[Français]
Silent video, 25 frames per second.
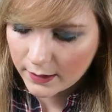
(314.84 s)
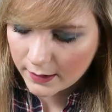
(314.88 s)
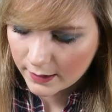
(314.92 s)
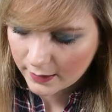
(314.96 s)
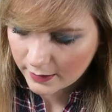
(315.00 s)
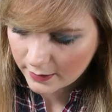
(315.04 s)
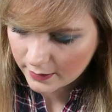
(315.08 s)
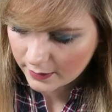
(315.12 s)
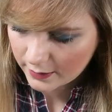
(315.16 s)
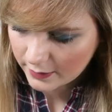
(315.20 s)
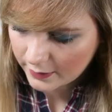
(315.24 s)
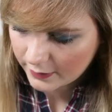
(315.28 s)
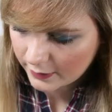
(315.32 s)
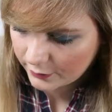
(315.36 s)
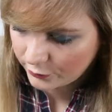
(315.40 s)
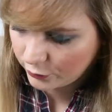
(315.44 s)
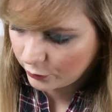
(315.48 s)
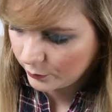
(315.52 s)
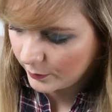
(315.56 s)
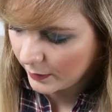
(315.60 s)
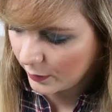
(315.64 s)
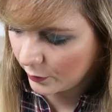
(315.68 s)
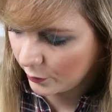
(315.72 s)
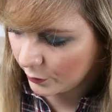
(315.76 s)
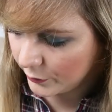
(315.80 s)

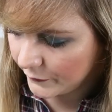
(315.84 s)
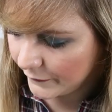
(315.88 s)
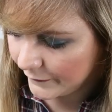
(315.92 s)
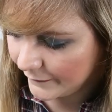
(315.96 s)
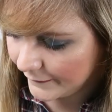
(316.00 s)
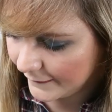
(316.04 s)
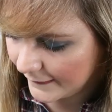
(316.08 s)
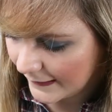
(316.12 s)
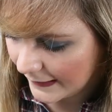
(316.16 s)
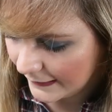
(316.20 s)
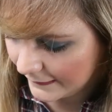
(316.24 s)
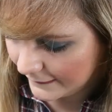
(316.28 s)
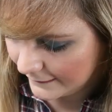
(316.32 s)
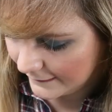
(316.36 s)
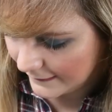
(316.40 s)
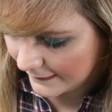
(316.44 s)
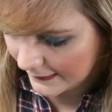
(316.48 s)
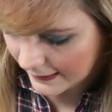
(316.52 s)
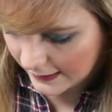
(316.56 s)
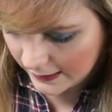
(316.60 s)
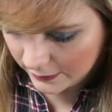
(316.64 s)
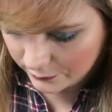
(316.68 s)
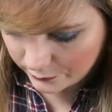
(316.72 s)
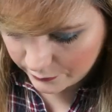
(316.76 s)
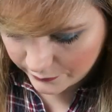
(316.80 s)
numéro
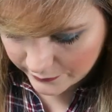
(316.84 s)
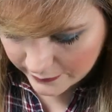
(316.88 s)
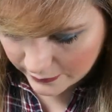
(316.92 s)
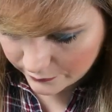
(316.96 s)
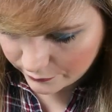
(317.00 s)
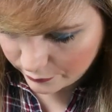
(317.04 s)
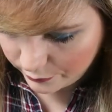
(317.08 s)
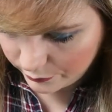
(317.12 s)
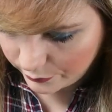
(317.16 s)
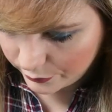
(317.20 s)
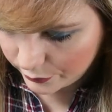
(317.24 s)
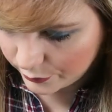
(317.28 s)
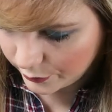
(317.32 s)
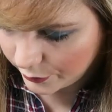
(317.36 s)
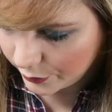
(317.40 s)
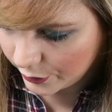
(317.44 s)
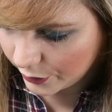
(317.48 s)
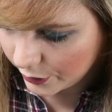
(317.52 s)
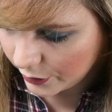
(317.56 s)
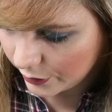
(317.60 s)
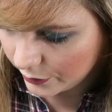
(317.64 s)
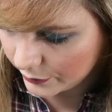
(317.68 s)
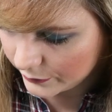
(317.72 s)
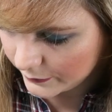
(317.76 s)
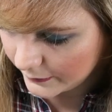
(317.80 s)
7 et nous avons une
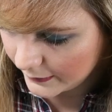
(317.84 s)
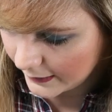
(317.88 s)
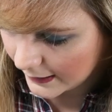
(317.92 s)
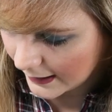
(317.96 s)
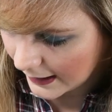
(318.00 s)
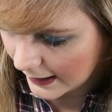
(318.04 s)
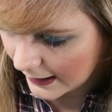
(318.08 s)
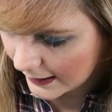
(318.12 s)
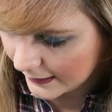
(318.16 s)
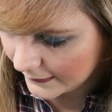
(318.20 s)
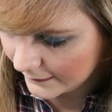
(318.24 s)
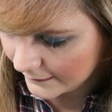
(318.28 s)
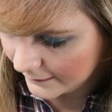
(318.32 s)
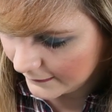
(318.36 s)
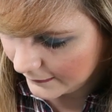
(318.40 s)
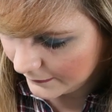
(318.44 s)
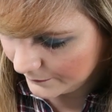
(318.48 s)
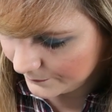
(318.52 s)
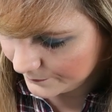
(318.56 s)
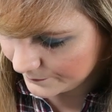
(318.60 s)
grande case